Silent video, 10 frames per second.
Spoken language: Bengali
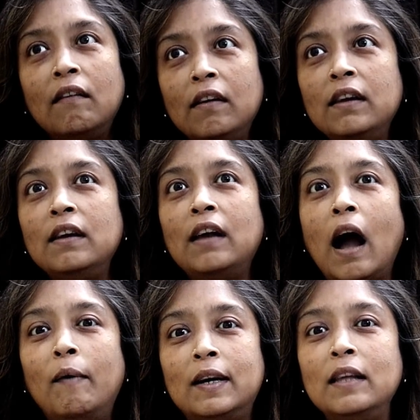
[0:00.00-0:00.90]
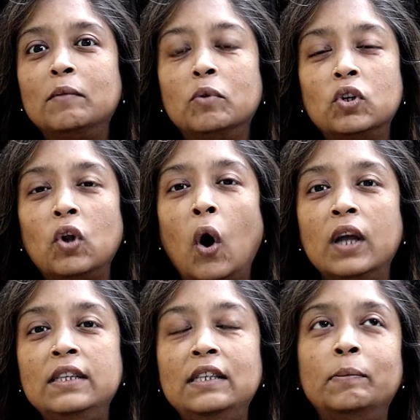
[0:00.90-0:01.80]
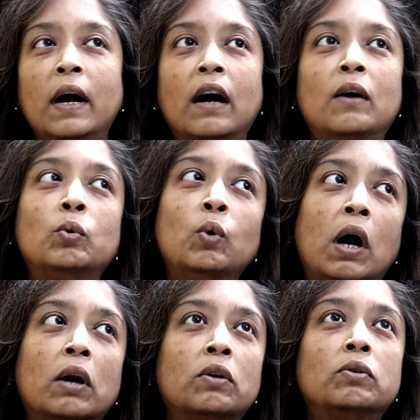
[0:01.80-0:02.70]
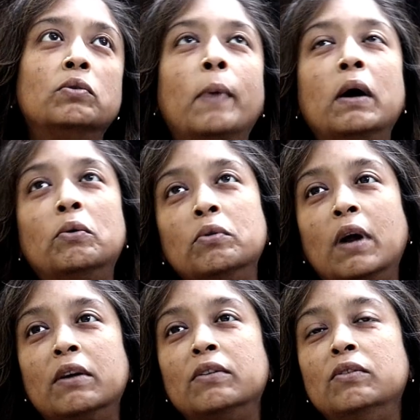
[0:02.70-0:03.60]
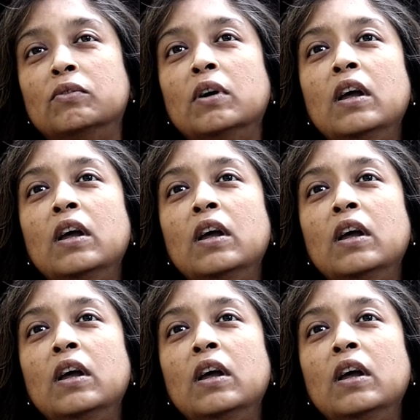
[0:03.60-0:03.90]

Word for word: ওই খাওয়া ঠিক মতন হয়নি বা কোনো কারণে হোক বা কোনো কারণে হোক